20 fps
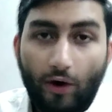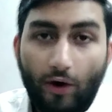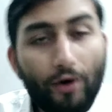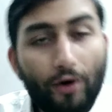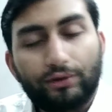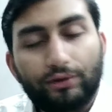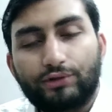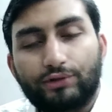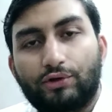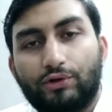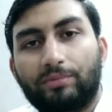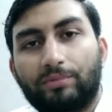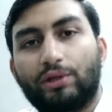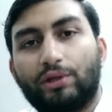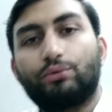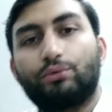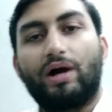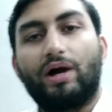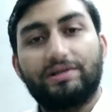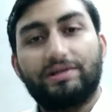और दोस्तों आपको
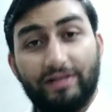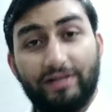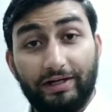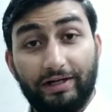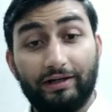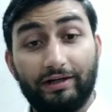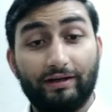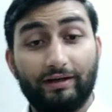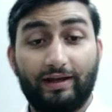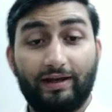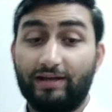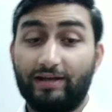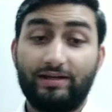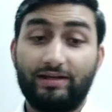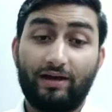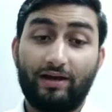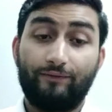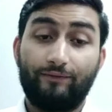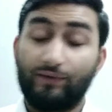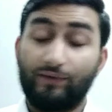बताऊ आज डेट निकल के आई
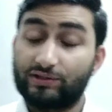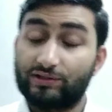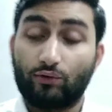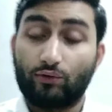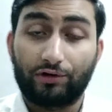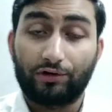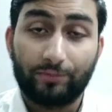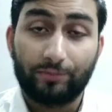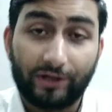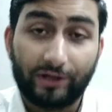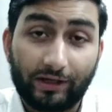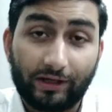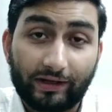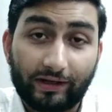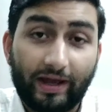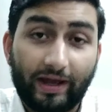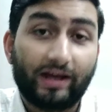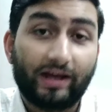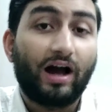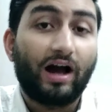है फर्स्ट क्वार्टर में निकल
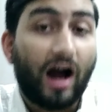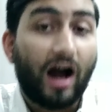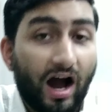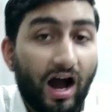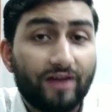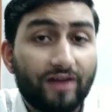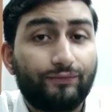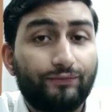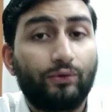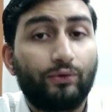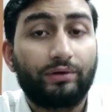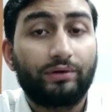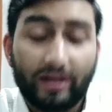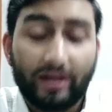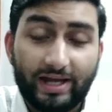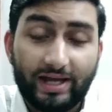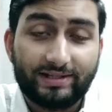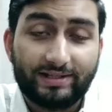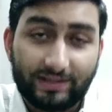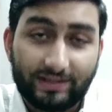के आएगा आईफोन
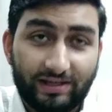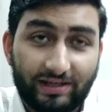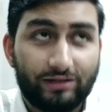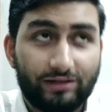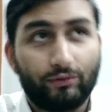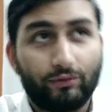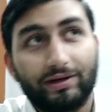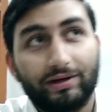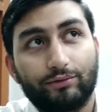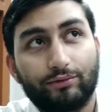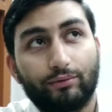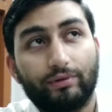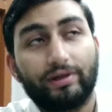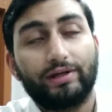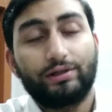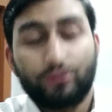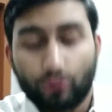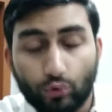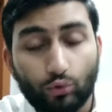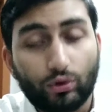एस ई ट्वेंटी ट्वेंटी
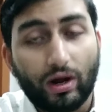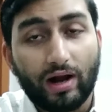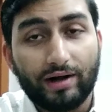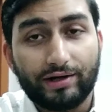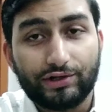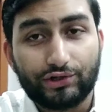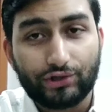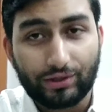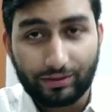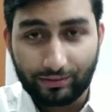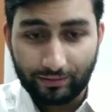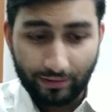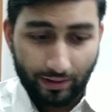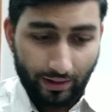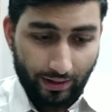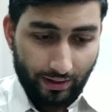टू का एडिशन